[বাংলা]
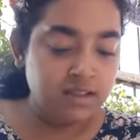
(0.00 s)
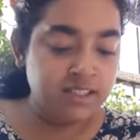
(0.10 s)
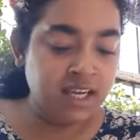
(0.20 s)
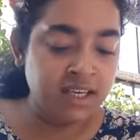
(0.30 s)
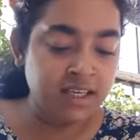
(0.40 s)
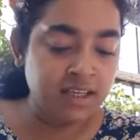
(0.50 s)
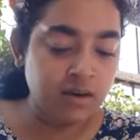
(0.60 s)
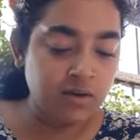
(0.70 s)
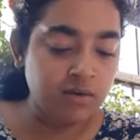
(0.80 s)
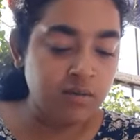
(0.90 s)
যেখানে
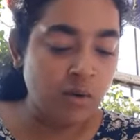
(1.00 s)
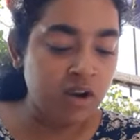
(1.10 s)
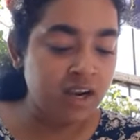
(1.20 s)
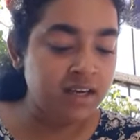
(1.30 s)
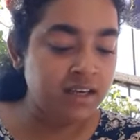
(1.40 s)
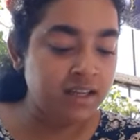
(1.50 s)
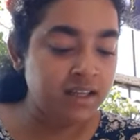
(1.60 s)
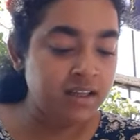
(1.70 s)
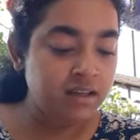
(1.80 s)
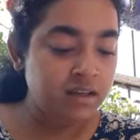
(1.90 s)
কেউ বলার নেই
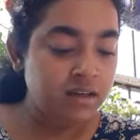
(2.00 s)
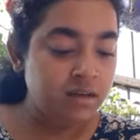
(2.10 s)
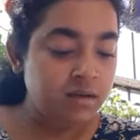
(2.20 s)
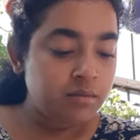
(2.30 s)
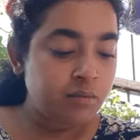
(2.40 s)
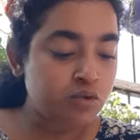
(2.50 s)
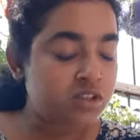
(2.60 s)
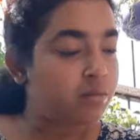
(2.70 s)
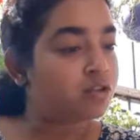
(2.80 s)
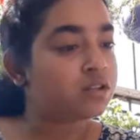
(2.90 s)

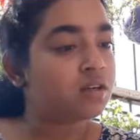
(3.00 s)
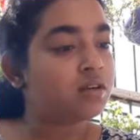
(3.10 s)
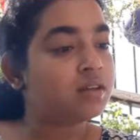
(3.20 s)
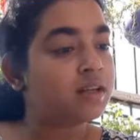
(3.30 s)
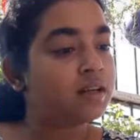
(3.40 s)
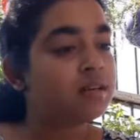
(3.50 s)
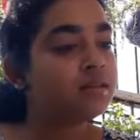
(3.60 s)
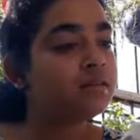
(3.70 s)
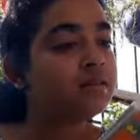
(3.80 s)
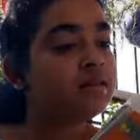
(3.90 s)
পড়তে বসার কথা
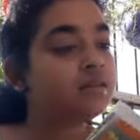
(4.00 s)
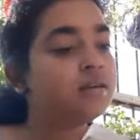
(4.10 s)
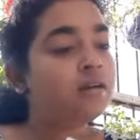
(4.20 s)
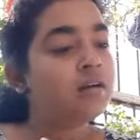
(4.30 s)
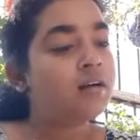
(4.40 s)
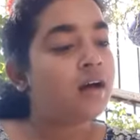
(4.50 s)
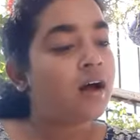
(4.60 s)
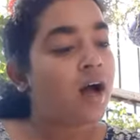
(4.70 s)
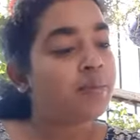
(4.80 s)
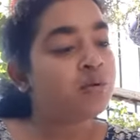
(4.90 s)

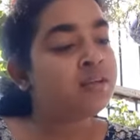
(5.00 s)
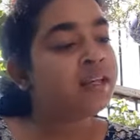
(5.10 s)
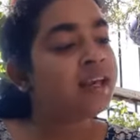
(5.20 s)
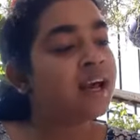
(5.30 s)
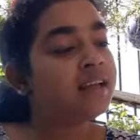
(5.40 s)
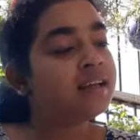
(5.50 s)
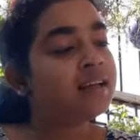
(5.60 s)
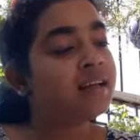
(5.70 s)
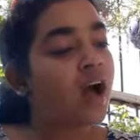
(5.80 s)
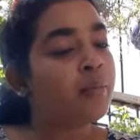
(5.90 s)
আপন খেয়ালে
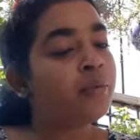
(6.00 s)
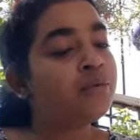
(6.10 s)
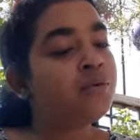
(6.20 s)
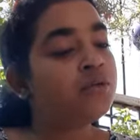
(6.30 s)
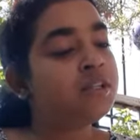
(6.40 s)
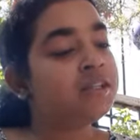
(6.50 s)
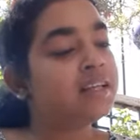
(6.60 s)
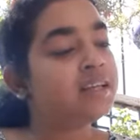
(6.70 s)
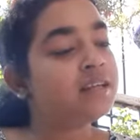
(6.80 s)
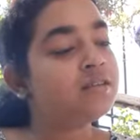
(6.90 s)
আপন
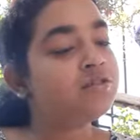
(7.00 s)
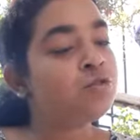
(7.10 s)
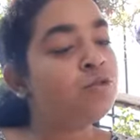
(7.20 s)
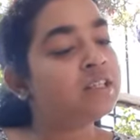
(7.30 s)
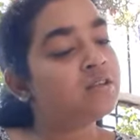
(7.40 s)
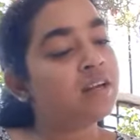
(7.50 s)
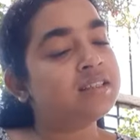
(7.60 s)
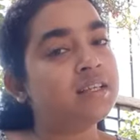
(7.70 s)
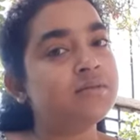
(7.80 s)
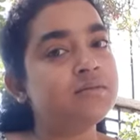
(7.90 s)
গতিতে ছুটে চলা
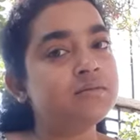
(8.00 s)
যেন